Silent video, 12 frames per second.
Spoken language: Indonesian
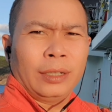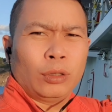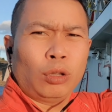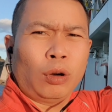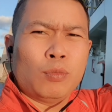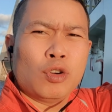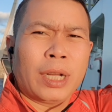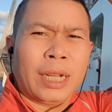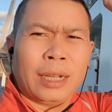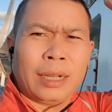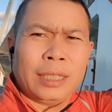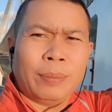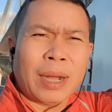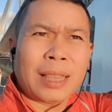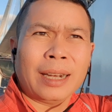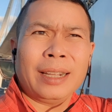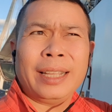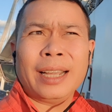itu terhubung ke
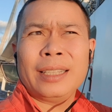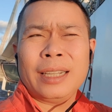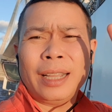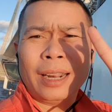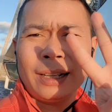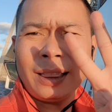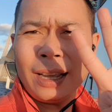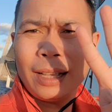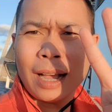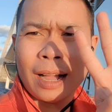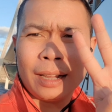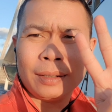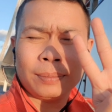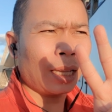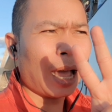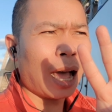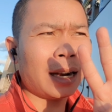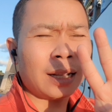jembatan ini ya. Jadi ada tiga
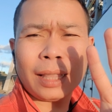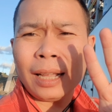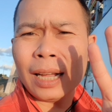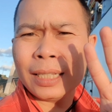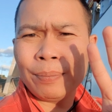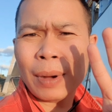ada tiga